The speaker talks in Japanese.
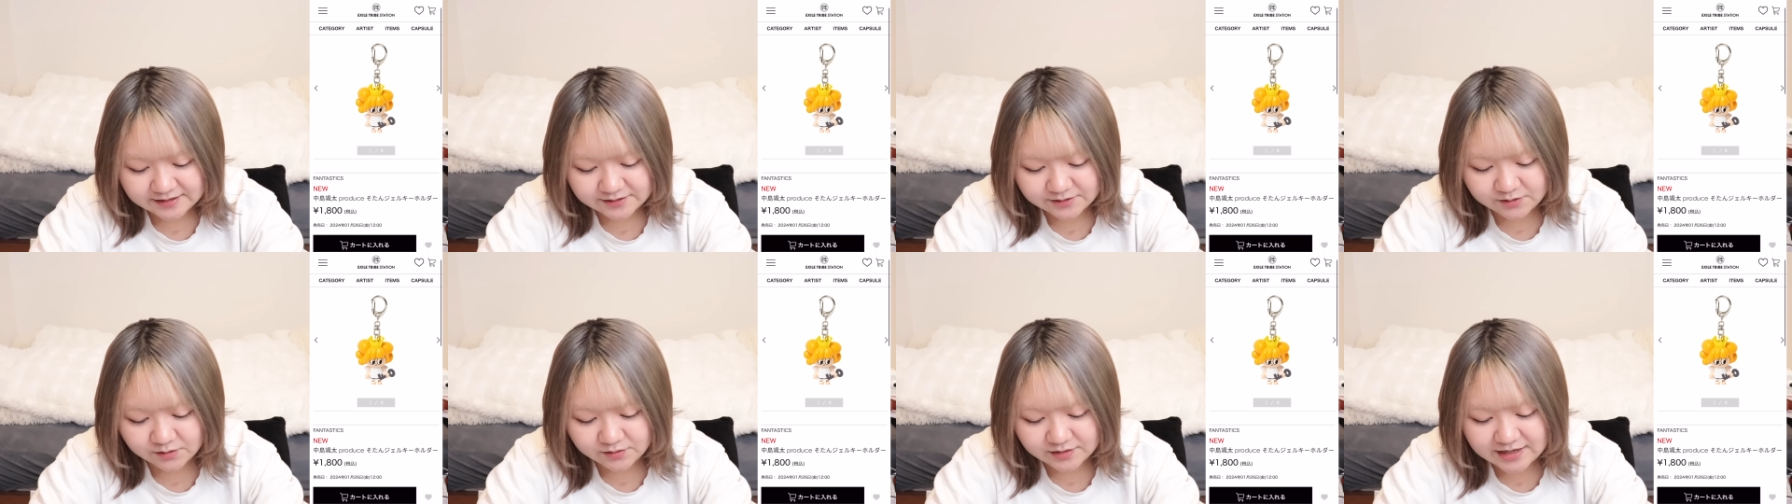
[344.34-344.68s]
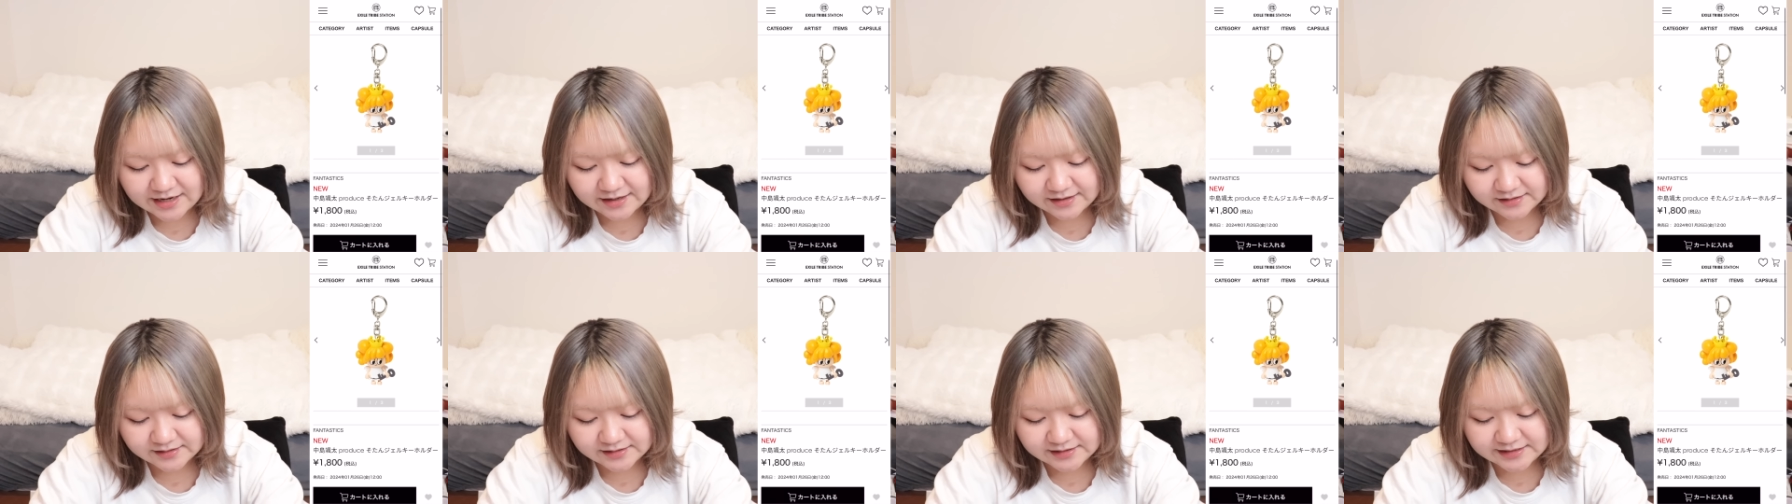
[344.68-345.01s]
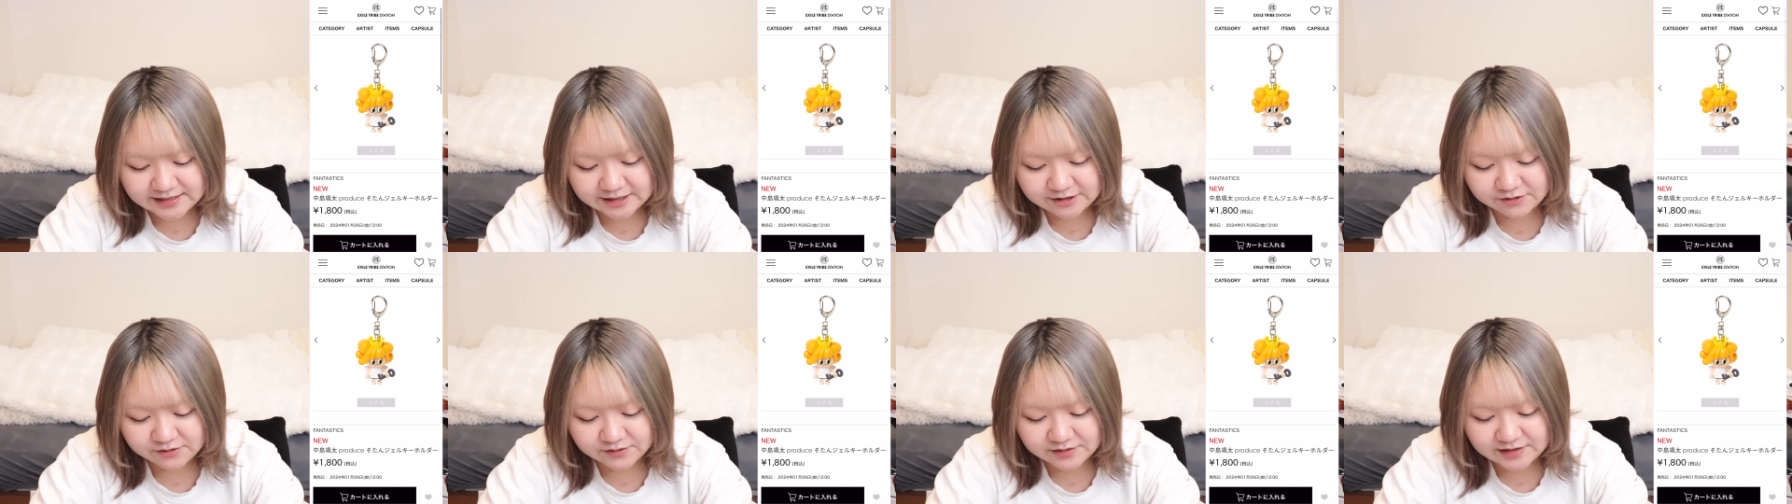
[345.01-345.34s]

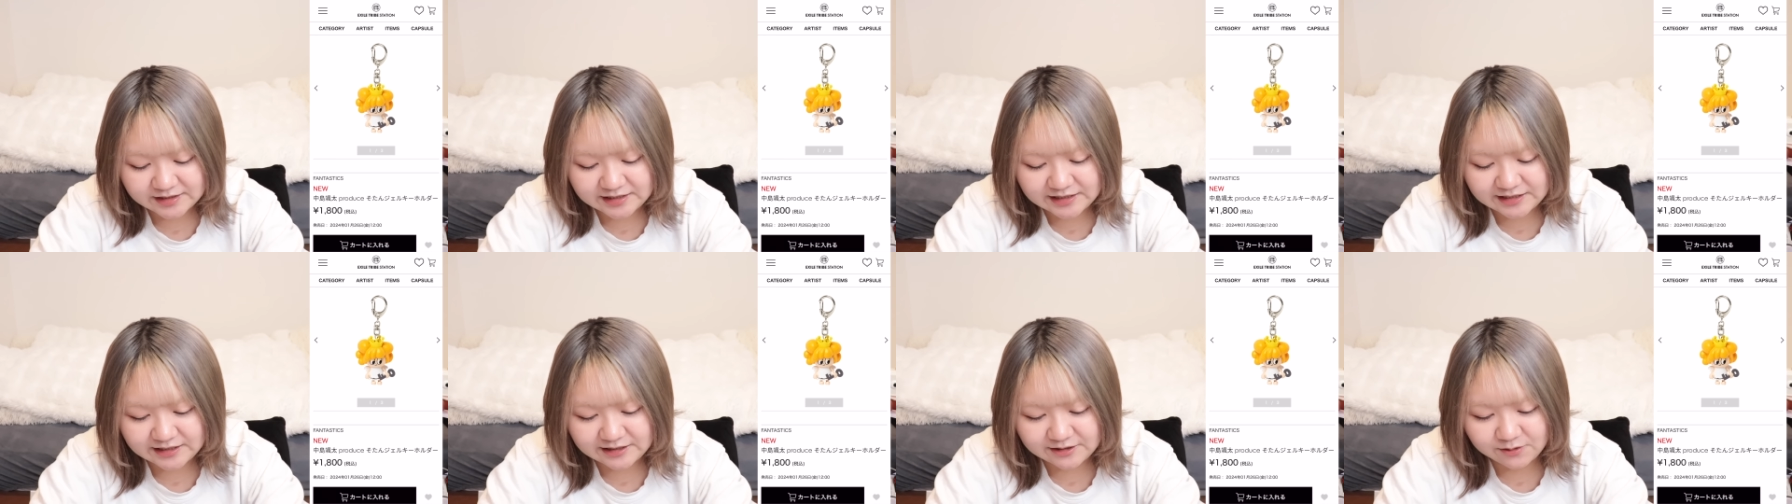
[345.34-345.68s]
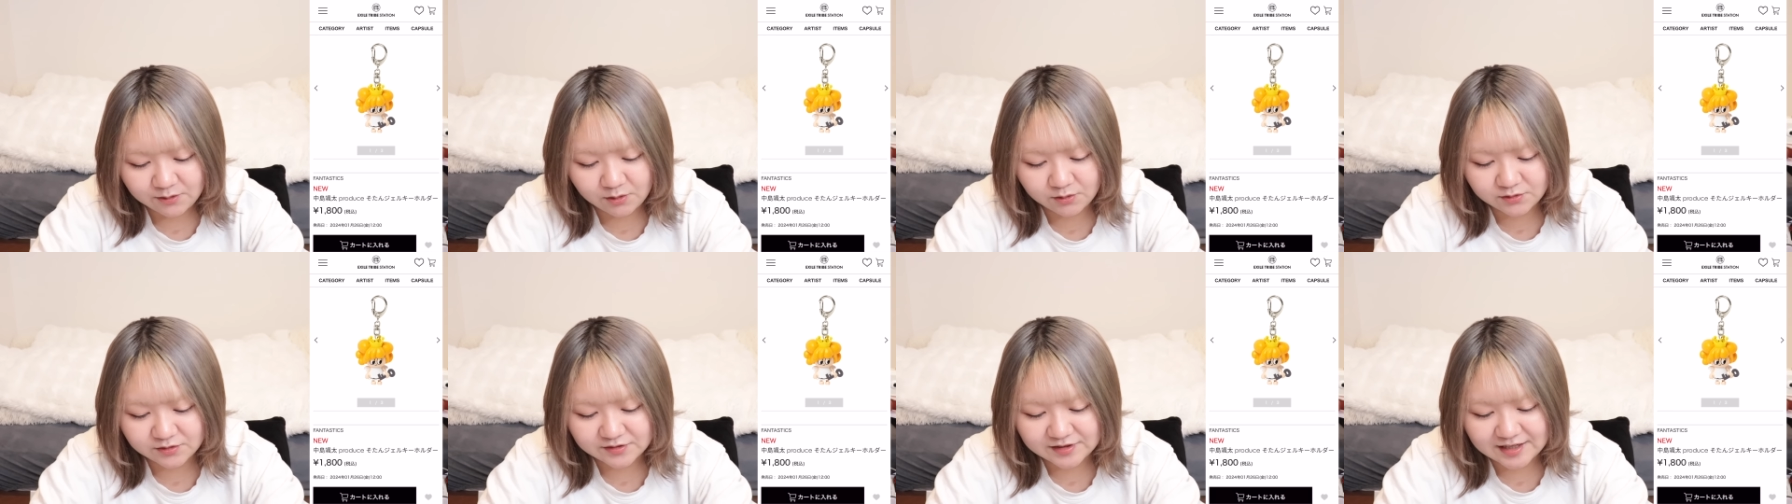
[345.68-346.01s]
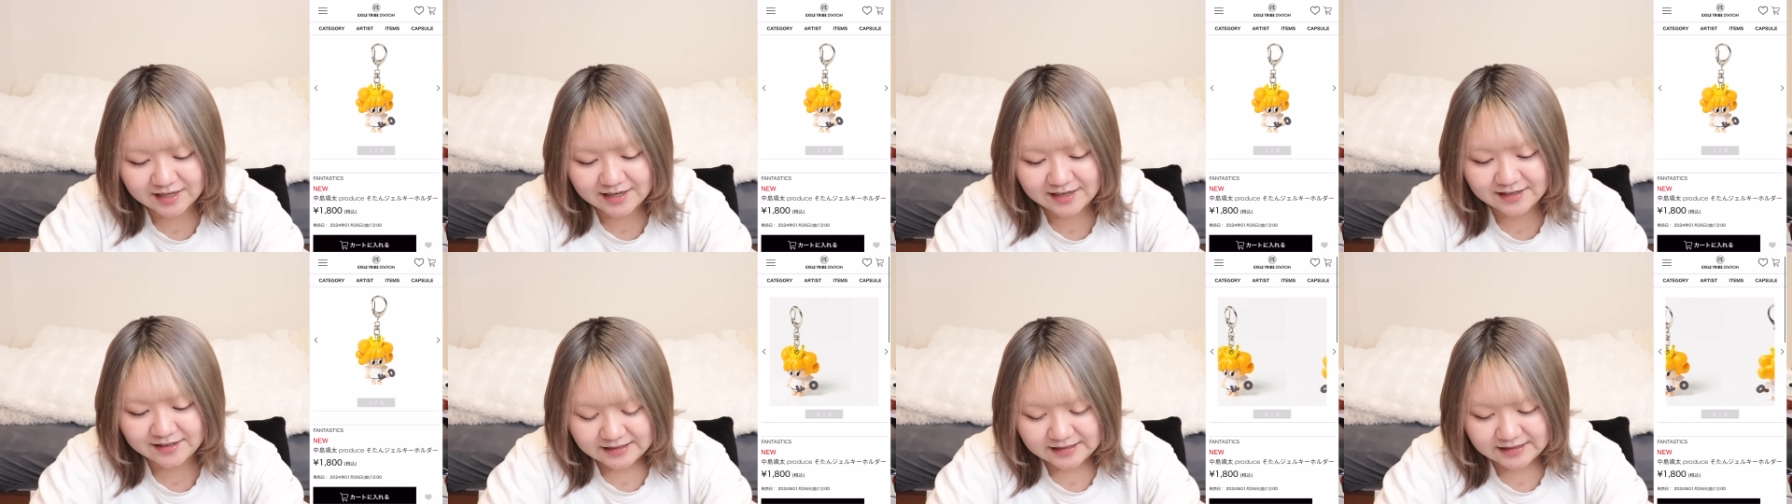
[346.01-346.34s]

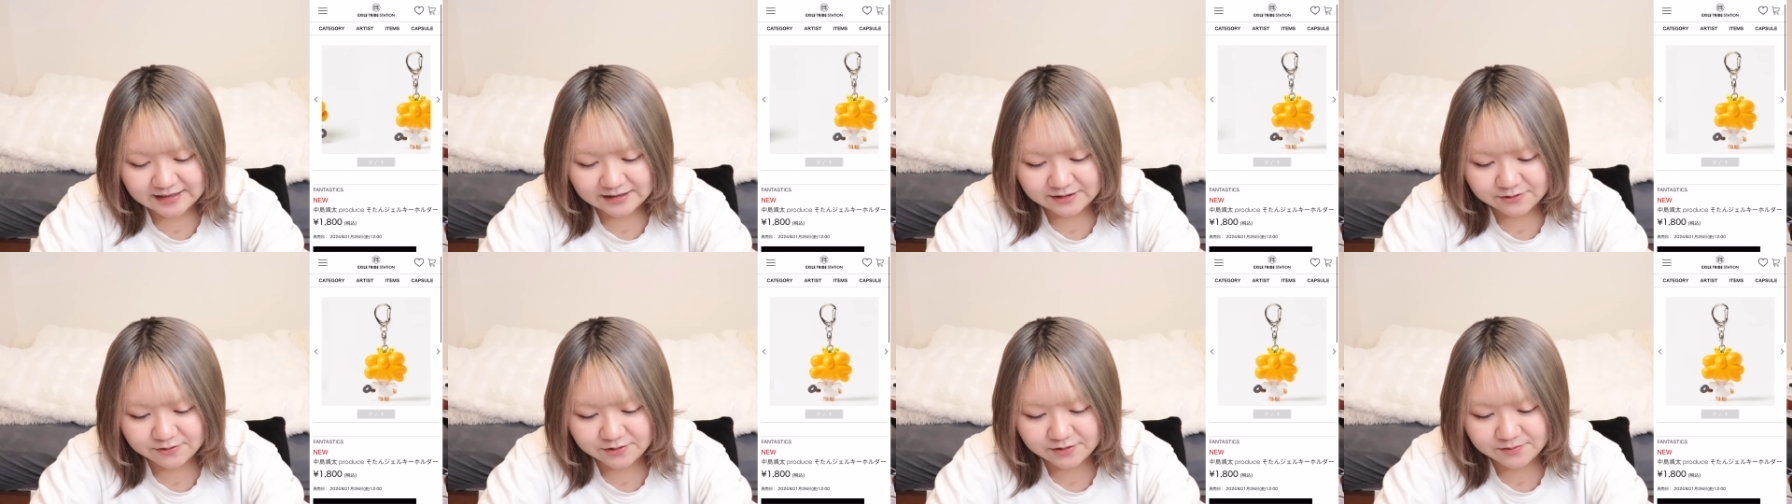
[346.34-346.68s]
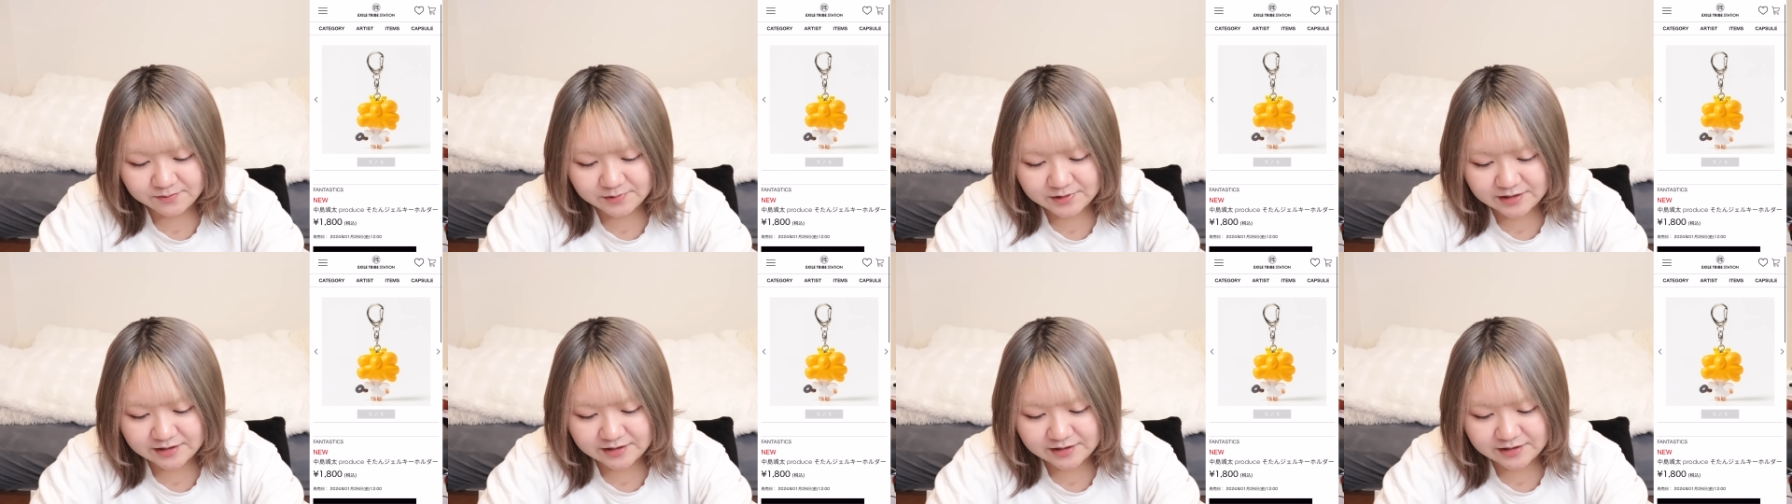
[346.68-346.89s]
ソタンジェルキーホルダーはいこれも